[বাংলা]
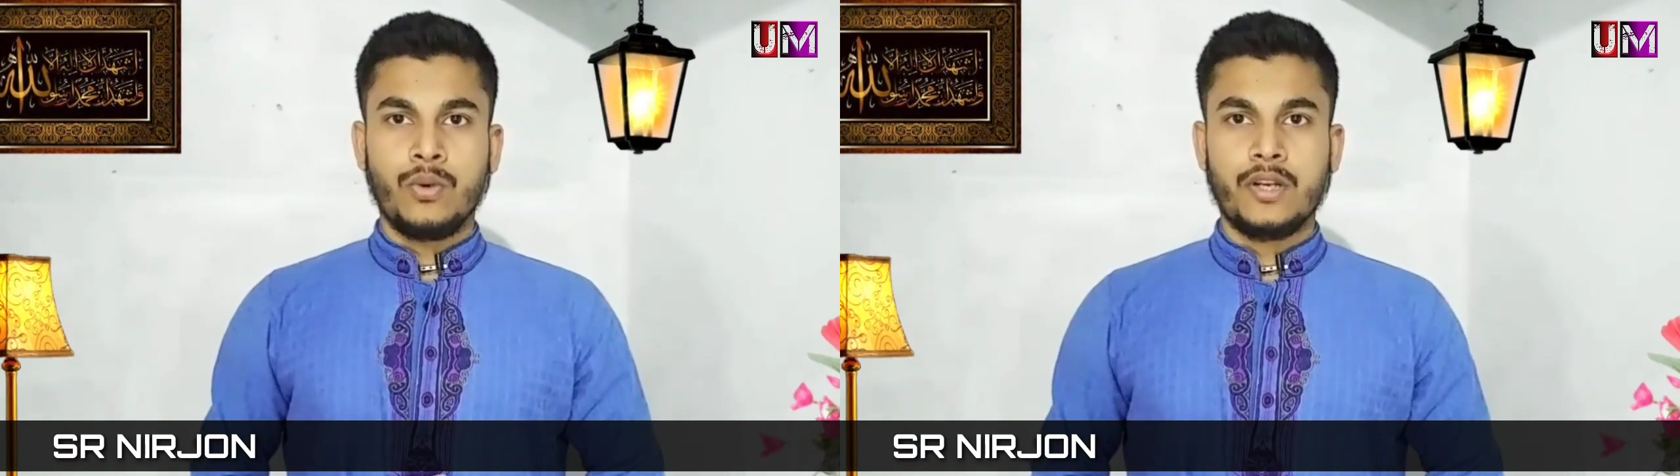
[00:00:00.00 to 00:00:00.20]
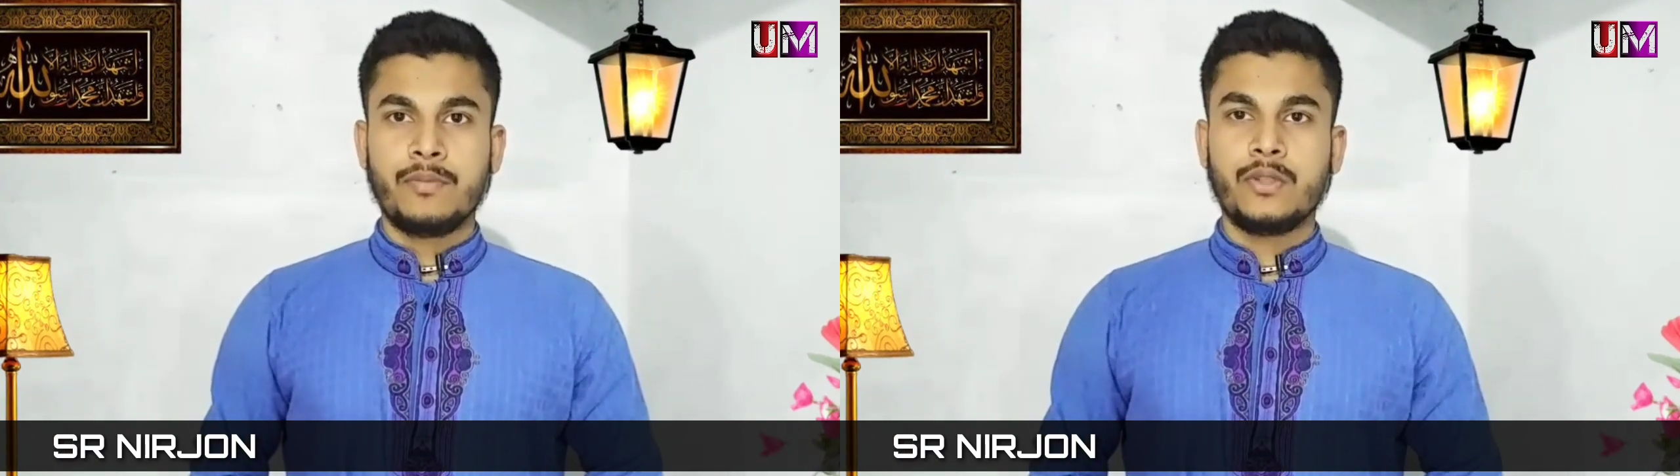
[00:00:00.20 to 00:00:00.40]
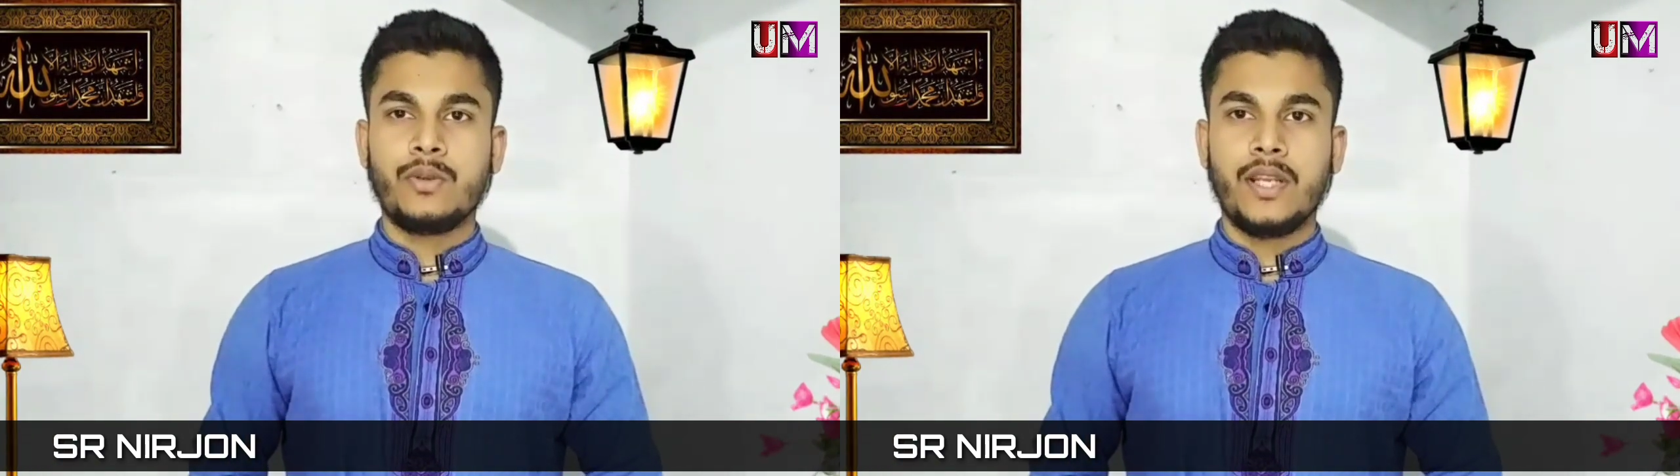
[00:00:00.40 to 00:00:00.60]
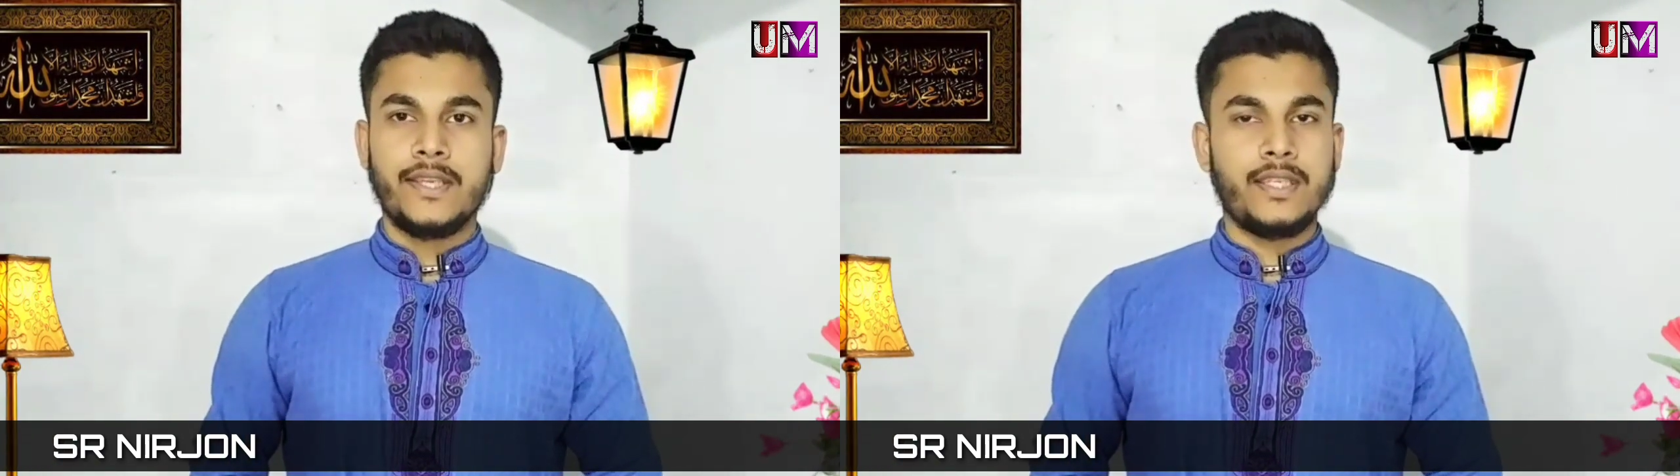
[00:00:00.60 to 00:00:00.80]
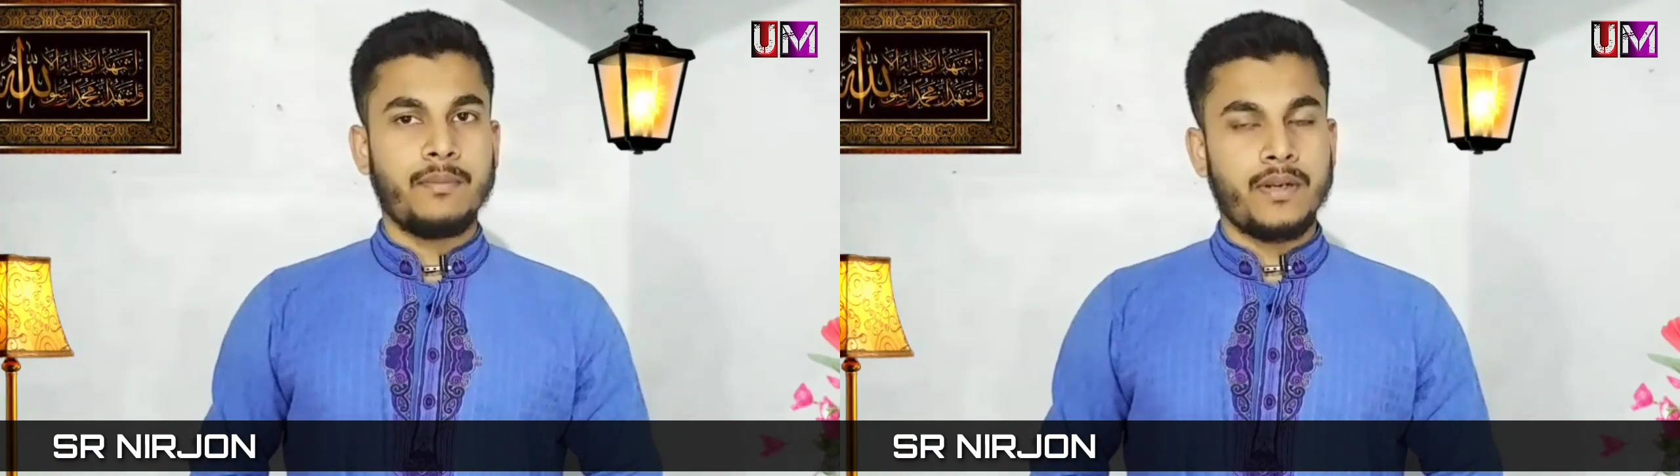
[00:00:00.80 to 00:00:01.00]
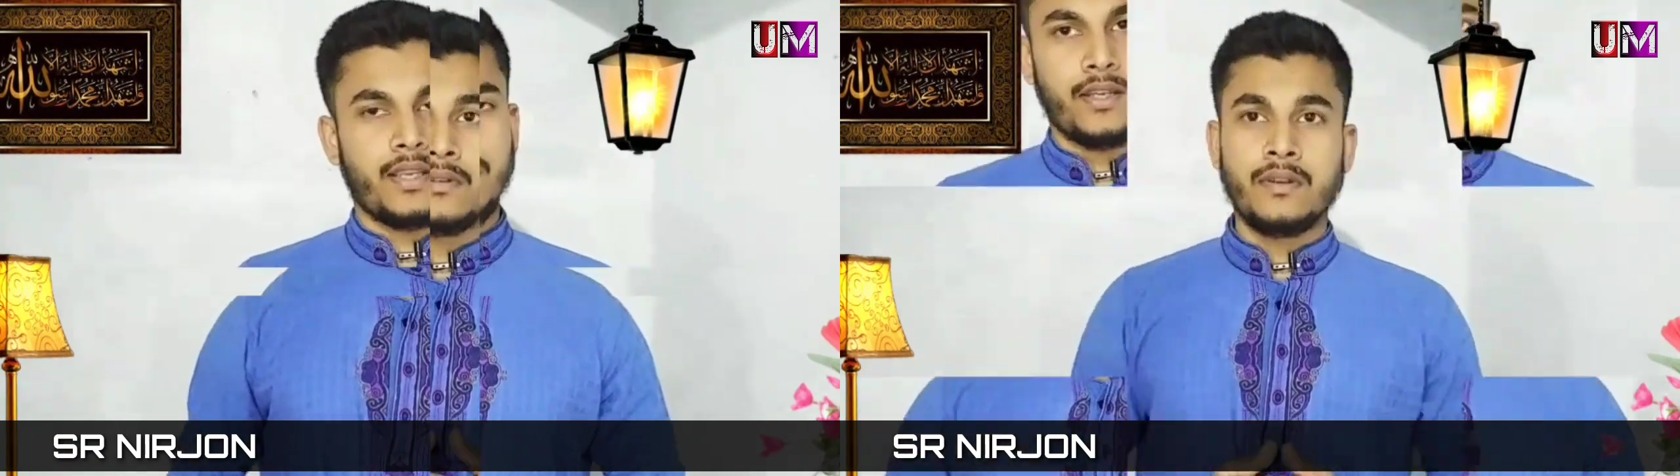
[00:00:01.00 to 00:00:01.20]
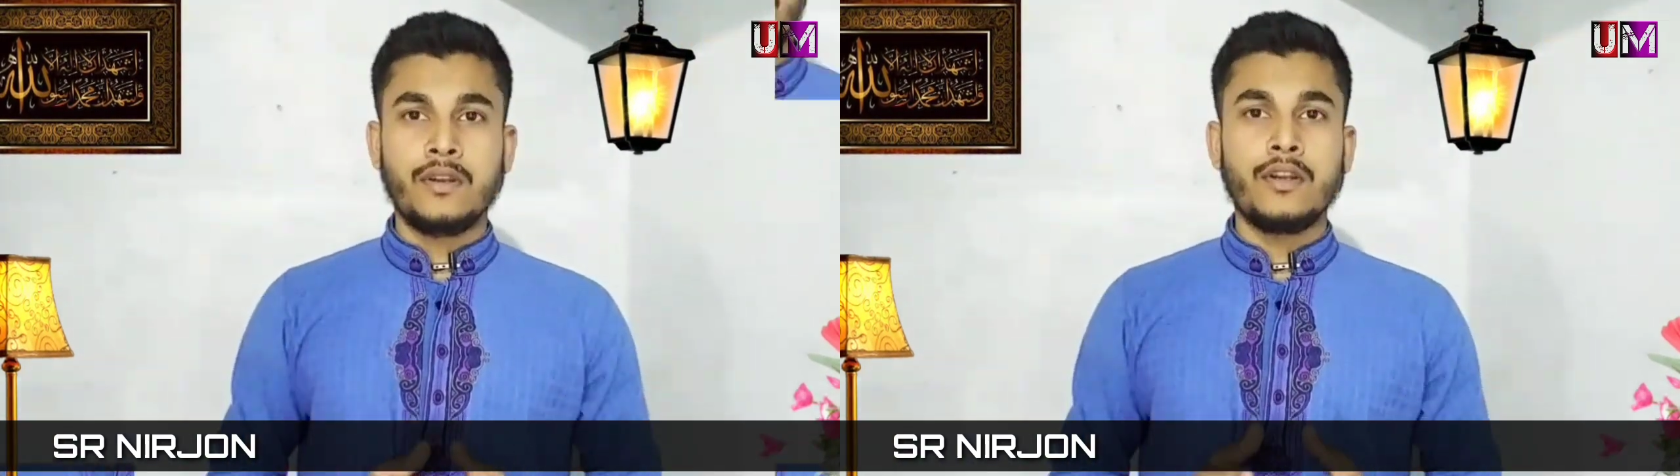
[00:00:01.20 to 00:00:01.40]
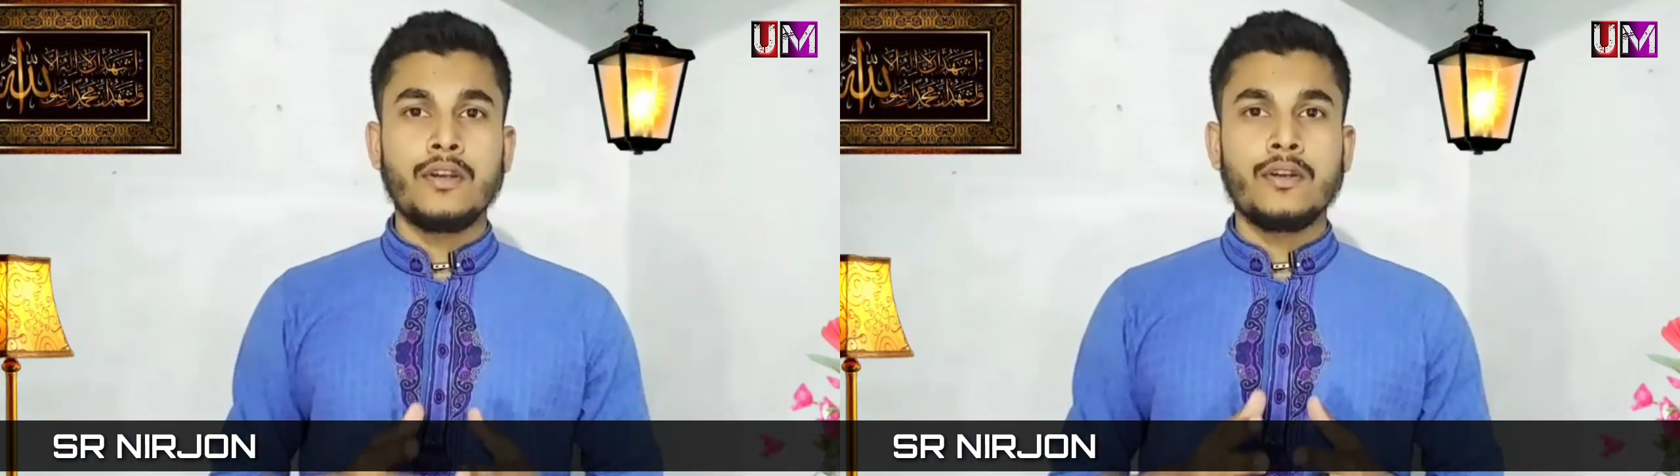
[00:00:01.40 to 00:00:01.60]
ওরহমতুল্লাহ বরকাত